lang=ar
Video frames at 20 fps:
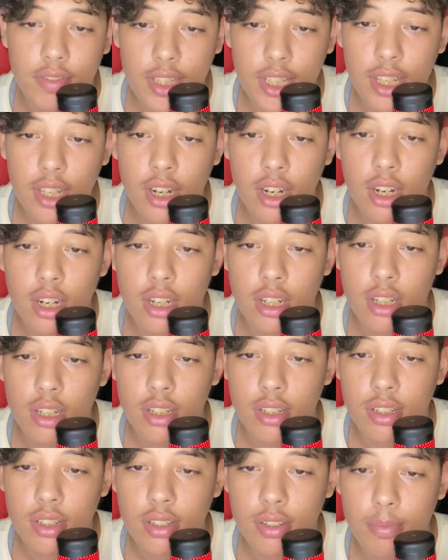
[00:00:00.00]
دير
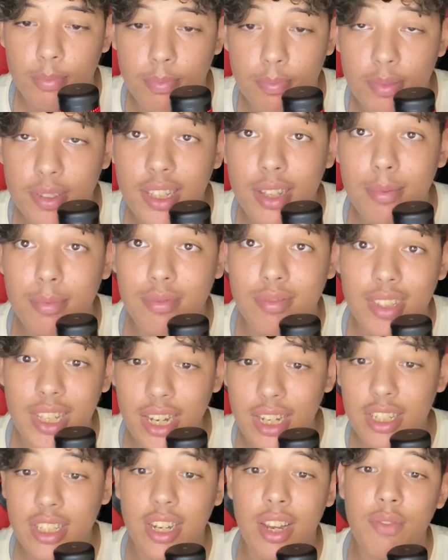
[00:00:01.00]
أه
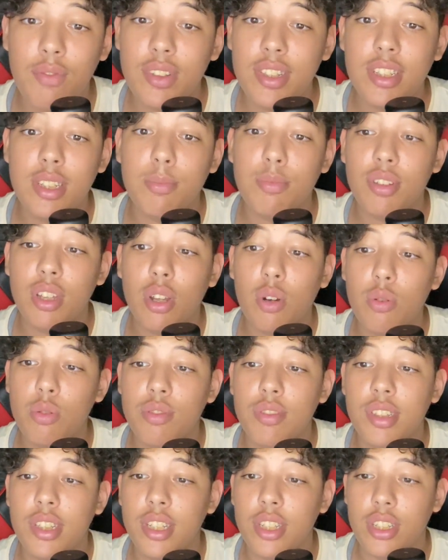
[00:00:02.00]
يعني تانفيستي بزيرو يوز
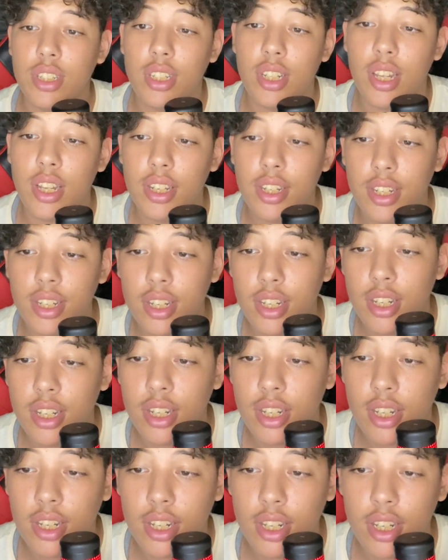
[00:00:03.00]
يو اس دي تي
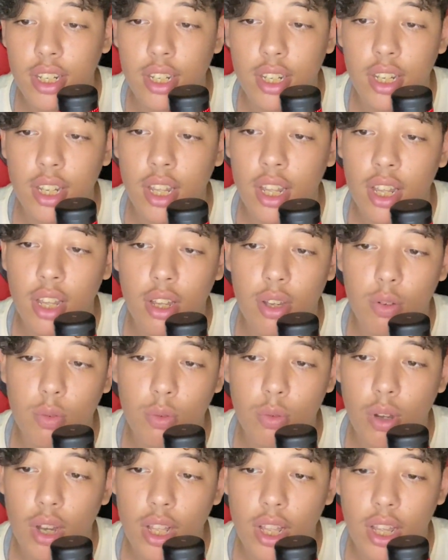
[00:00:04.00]
يعني
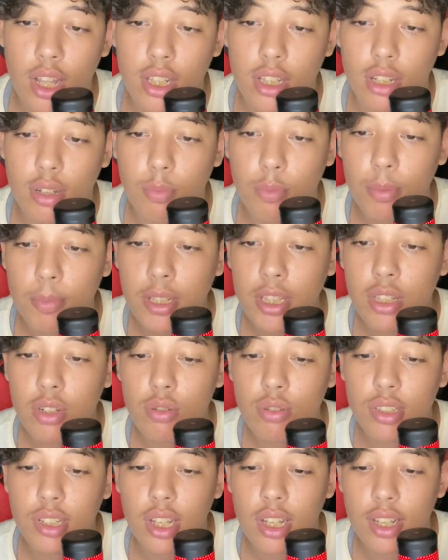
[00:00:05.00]
وغا هذا المهم
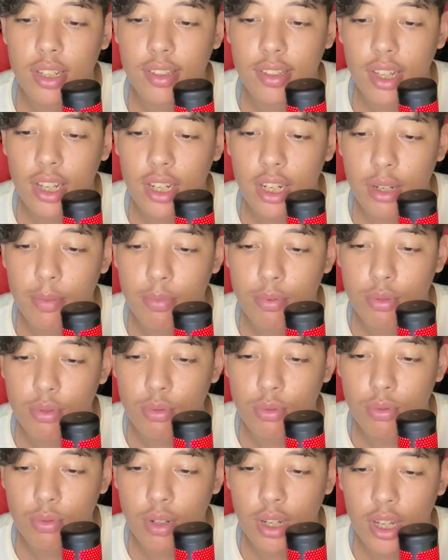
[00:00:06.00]
نديرو ساين اب
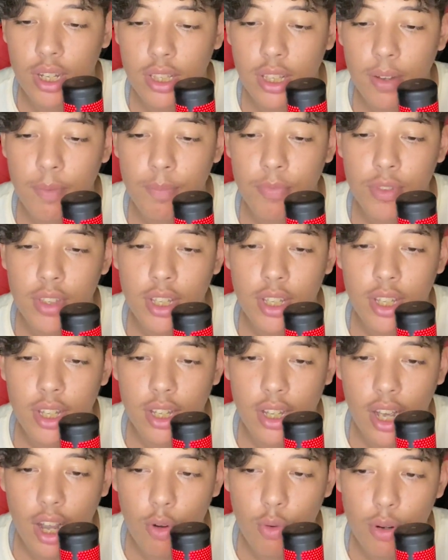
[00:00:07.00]
شو هذا
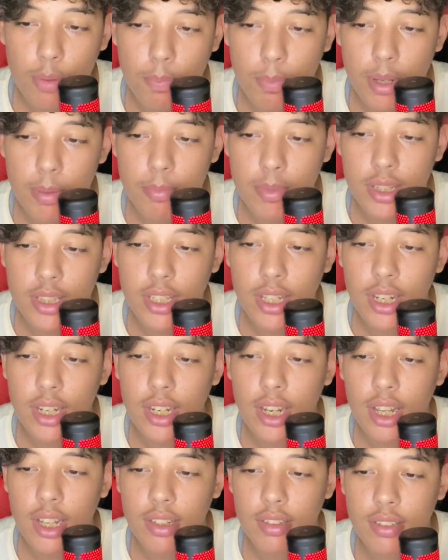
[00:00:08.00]
ها هو البيمنت
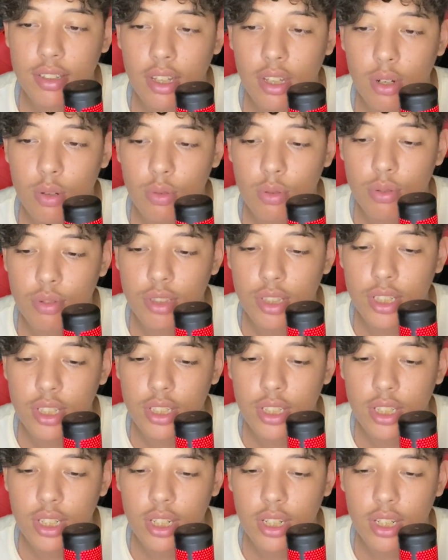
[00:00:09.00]
ديالنا زيرو يو اس
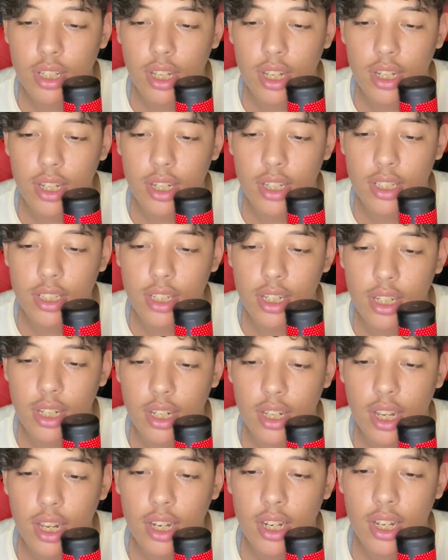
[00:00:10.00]
دي تي يعني هادشي
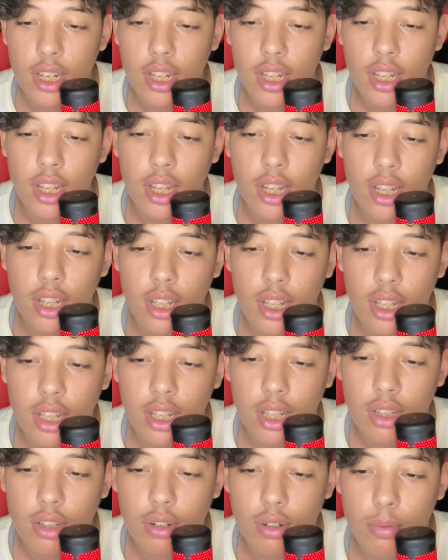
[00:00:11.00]
اللي كاين
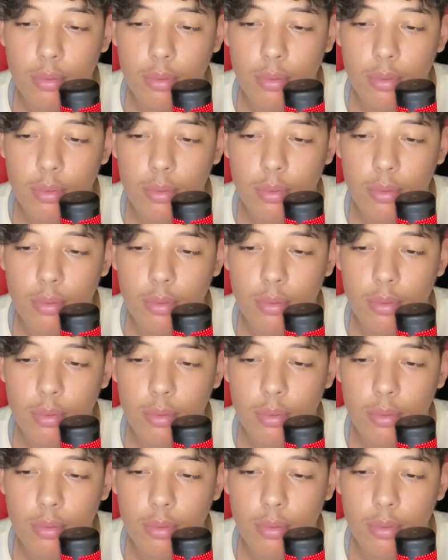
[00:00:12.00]
أه